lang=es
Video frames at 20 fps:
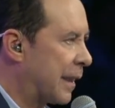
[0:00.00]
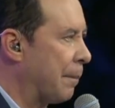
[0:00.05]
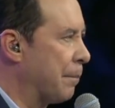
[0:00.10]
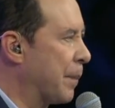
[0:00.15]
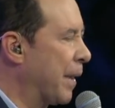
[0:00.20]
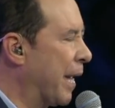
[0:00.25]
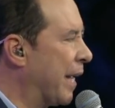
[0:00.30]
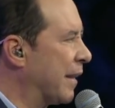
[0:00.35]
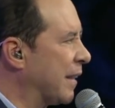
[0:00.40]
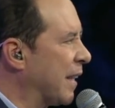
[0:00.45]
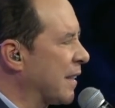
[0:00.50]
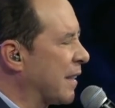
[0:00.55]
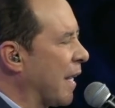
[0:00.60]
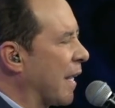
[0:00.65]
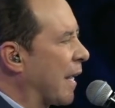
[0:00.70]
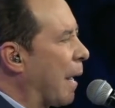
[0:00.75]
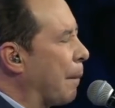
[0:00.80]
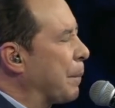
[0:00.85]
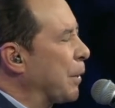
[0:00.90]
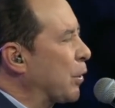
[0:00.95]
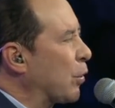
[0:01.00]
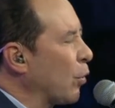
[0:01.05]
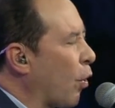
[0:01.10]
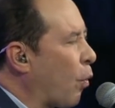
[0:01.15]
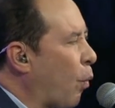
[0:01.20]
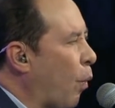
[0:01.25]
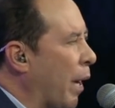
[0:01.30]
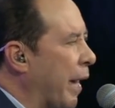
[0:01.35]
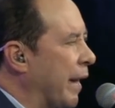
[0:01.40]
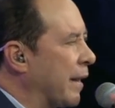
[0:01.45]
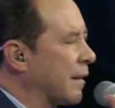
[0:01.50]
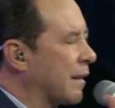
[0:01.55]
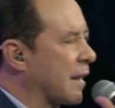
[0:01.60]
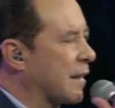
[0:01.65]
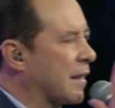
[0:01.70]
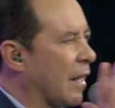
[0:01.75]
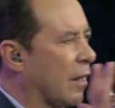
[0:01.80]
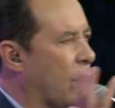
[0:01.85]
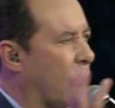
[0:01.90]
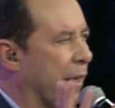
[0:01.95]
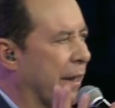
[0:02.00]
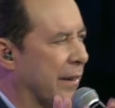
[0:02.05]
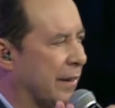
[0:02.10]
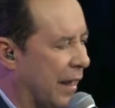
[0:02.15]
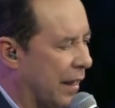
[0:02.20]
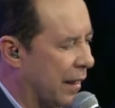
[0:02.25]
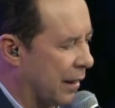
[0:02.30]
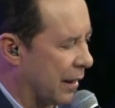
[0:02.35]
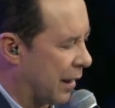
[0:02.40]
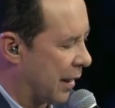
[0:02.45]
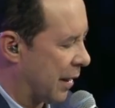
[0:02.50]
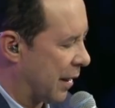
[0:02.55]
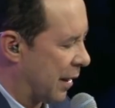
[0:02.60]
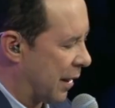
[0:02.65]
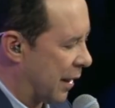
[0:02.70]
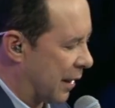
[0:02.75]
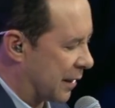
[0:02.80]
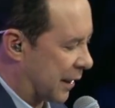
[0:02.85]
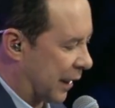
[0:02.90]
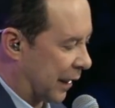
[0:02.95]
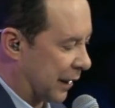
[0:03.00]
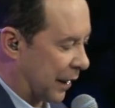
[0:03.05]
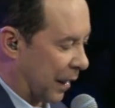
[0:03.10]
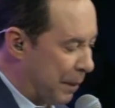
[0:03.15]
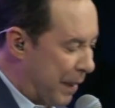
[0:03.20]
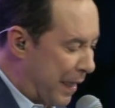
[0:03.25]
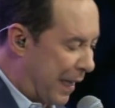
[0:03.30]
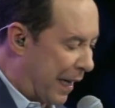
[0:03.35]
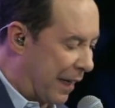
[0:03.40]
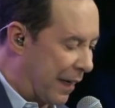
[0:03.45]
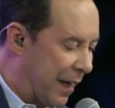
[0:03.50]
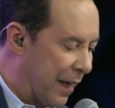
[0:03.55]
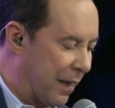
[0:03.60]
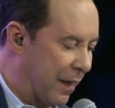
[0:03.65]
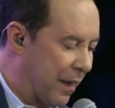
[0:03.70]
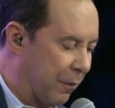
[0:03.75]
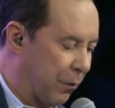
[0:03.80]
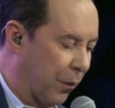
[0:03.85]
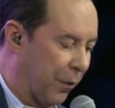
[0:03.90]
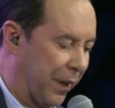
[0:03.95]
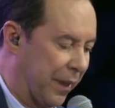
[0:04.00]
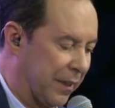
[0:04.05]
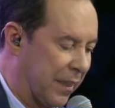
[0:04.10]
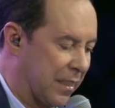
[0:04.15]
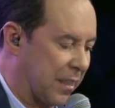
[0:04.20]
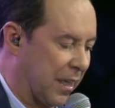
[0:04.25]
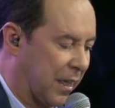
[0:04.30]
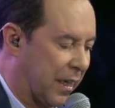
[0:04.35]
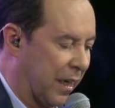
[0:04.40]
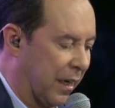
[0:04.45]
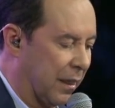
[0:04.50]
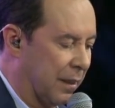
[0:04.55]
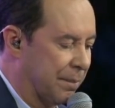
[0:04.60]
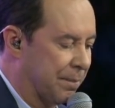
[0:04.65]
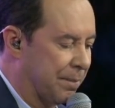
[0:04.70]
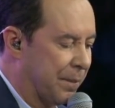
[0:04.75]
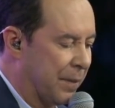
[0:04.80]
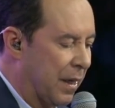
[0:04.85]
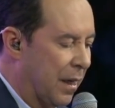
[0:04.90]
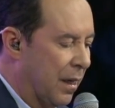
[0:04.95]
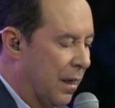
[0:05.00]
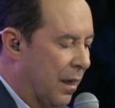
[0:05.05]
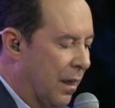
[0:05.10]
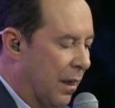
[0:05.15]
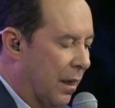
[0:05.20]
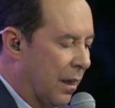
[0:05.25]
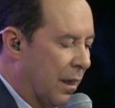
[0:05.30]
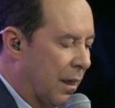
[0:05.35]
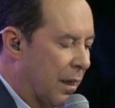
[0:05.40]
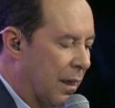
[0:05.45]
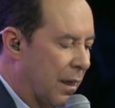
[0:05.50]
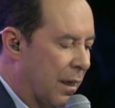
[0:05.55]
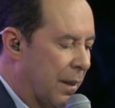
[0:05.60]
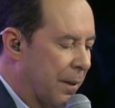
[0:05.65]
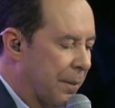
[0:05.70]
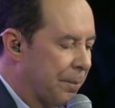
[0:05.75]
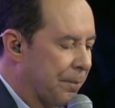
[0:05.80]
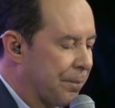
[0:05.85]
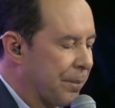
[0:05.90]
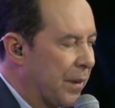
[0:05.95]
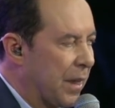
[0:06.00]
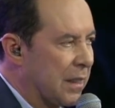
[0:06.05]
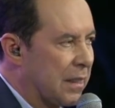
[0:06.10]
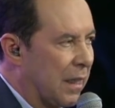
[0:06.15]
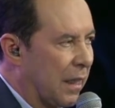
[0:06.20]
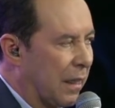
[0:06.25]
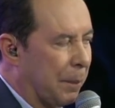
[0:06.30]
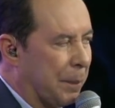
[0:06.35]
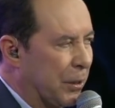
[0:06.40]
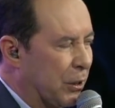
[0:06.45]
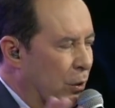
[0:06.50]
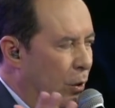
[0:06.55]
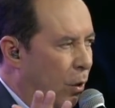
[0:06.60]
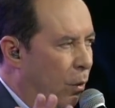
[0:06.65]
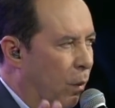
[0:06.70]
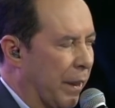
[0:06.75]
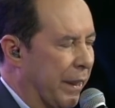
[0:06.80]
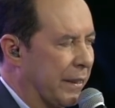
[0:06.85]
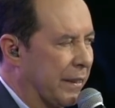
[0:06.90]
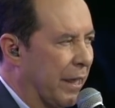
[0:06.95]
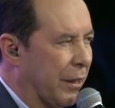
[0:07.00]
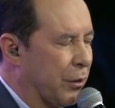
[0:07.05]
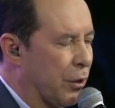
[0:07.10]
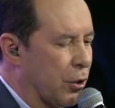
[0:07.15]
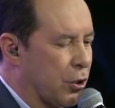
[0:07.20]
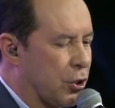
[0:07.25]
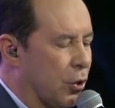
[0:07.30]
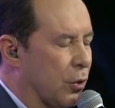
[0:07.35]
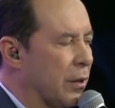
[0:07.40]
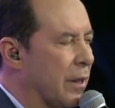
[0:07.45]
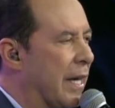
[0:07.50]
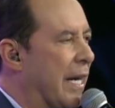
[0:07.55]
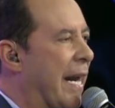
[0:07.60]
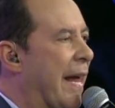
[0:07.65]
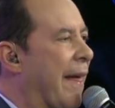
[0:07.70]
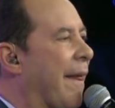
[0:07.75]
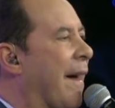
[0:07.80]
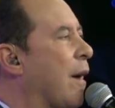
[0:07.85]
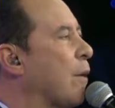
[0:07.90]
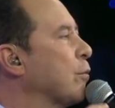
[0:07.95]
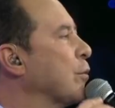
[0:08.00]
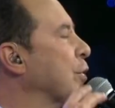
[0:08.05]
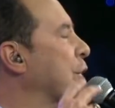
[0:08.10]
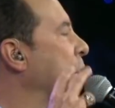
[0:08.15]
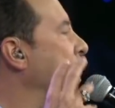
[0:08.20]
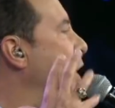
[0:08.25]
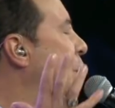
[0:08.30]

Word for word: también desde el capítulo 40 hasta el 40 hasta que termina el libro de, Ezequiel, hasta el capítulo 48, le da un